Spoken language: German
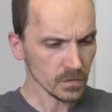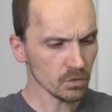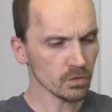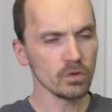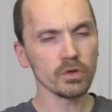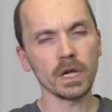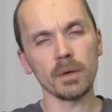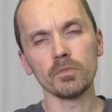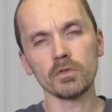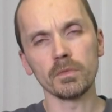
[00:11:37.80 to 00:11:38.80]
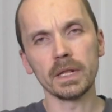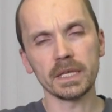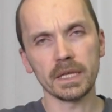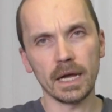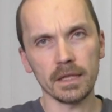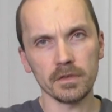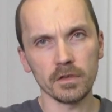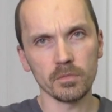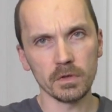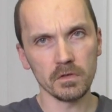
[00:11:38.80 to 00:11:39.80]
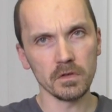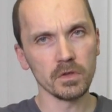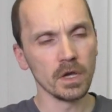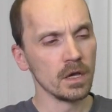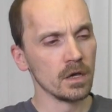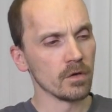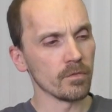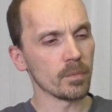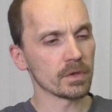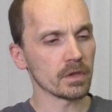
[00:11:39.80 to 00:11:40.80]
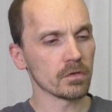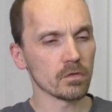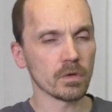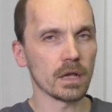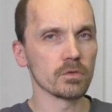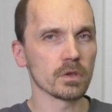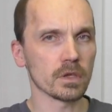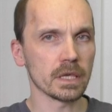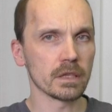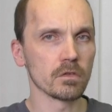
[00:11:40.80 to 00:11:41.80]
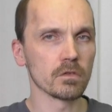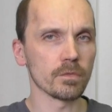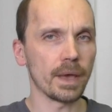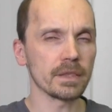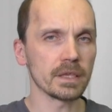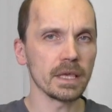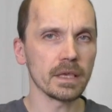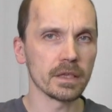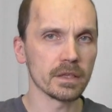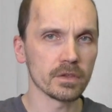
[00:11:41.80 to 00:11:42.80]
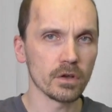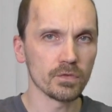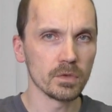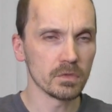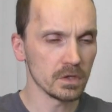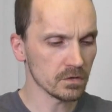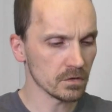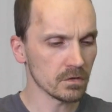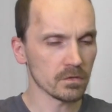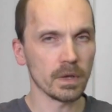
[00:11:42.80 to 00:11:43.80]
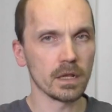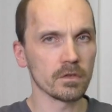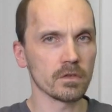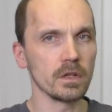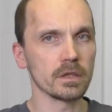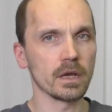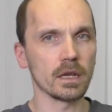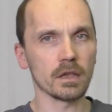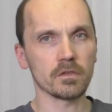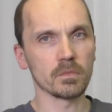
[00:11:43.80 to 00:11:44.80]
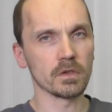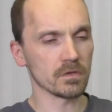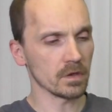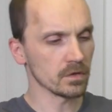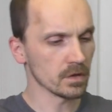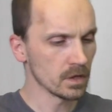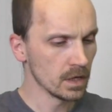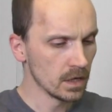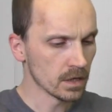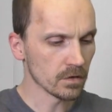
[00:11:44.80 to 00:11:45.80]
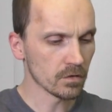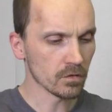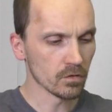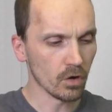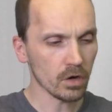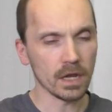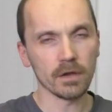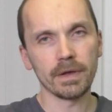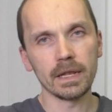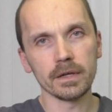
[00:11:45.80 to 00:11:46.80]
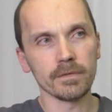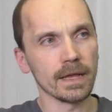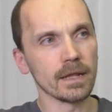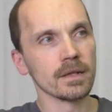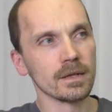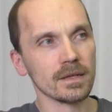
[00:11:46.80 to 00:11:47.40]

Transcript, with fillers: und Glück haben muss, welche Karten das man zieht. Wenn man dann sogar nur zu zweit gegeneinander auf dem Tisch sitzt, weil es gilt ja Last Man Standing, dann ist es noch langweiliger, weil